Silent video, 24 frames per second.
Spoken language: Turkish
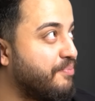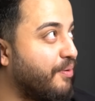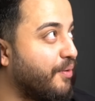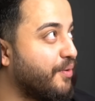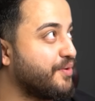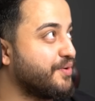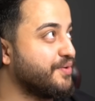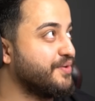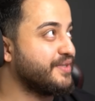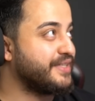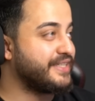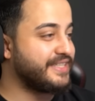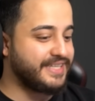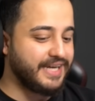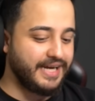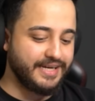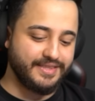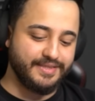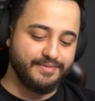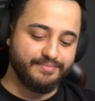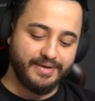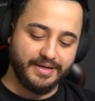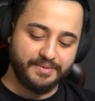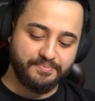Pokunu
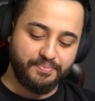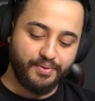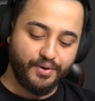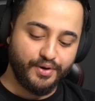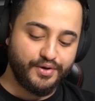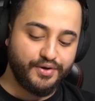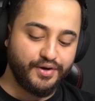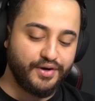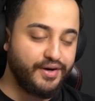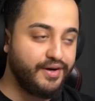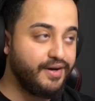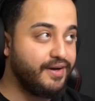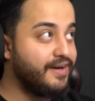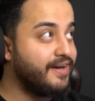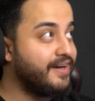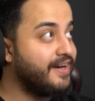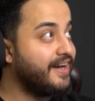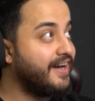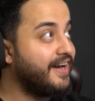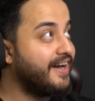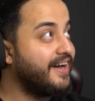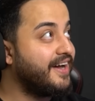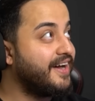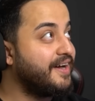çıkarttım bak poko.
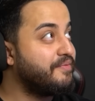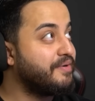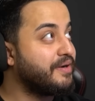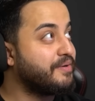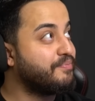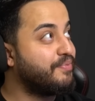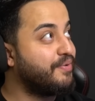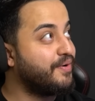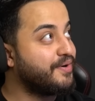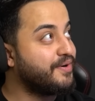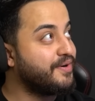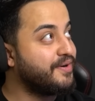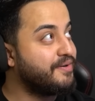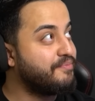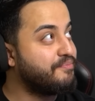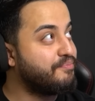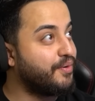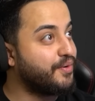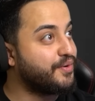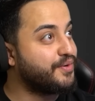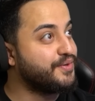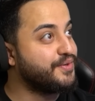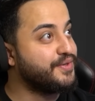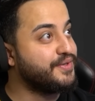Aa bak poko
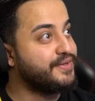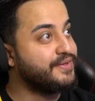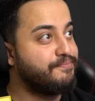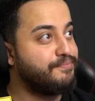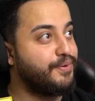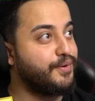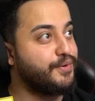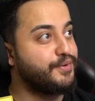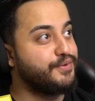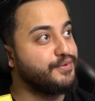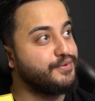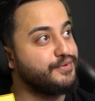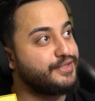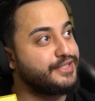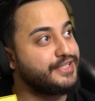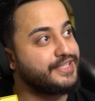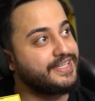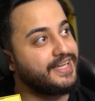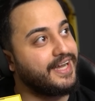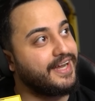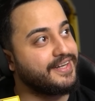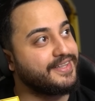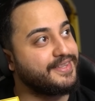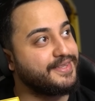Pokunu. Pokunu Abi.
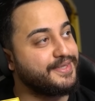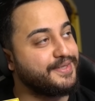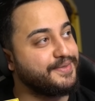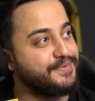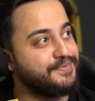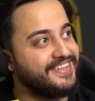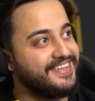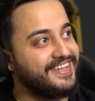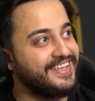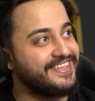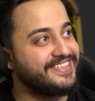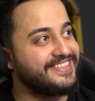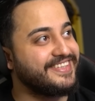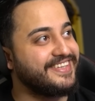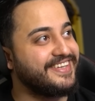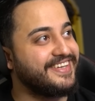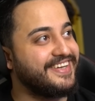çıkarttım. Nasıl?